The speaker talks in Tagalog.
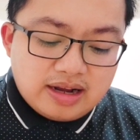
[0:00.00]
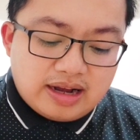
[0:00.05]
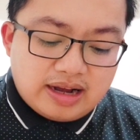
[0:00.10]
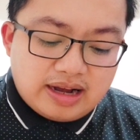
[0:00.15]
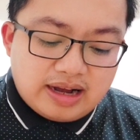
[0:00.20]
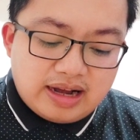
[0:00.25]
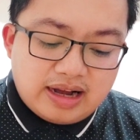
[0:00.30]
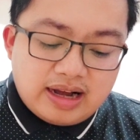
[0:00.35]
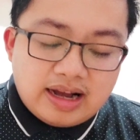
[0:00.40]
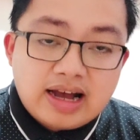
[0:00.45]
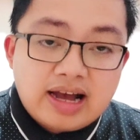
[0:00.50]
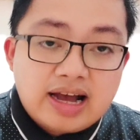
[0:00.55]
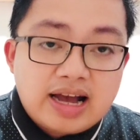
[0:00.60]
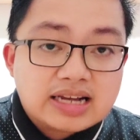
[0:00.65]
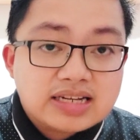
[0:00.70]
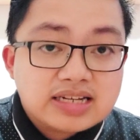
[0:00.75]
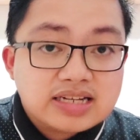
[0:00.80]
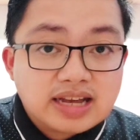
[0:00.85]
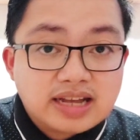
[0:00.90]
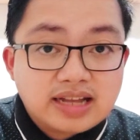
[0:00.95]
uh, ah,
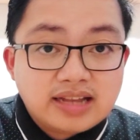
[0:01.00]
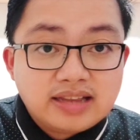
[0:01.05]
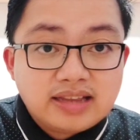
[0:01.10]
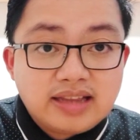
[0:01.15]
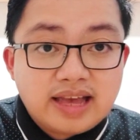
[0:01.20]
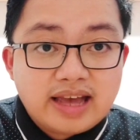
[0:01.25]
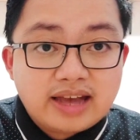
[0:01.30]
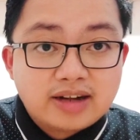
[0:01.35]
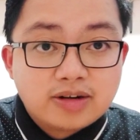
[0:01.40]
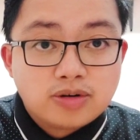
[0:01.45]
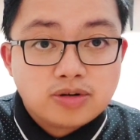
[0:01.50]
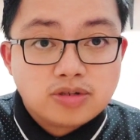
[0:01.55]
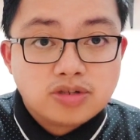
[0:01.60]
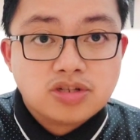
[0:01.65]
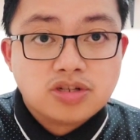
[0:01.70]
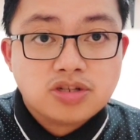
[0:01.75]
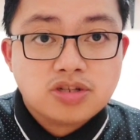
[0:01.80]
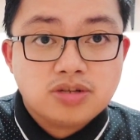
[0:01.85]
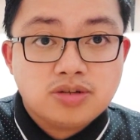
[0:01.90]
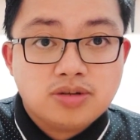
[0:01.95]

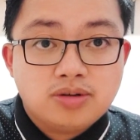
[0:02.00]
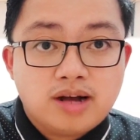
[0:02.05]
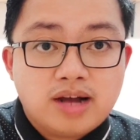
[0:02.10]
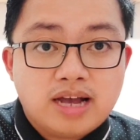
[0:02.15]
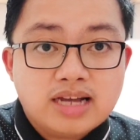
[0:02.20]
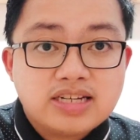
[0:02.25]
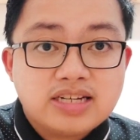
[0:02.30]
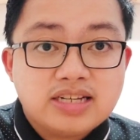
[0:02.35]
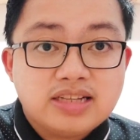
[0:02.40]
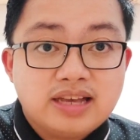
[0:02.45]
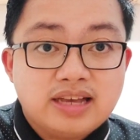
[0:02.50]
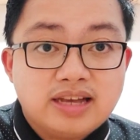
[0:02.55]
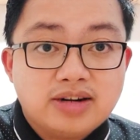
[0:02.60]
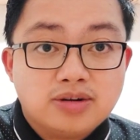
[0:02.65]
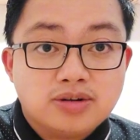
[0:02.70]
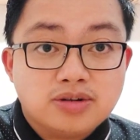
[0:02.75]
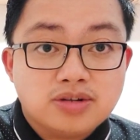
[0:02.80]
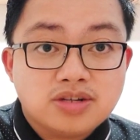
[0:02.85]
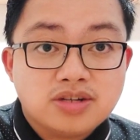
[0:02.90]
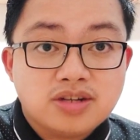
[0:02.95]
Hacenderos. No?
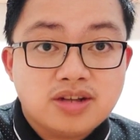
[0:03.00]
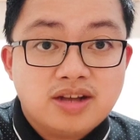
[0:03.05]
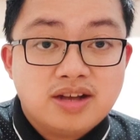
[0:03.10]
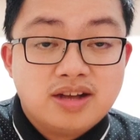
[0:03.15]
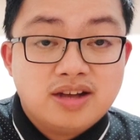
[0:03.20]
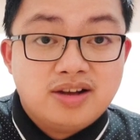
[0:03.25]
Hacenderos.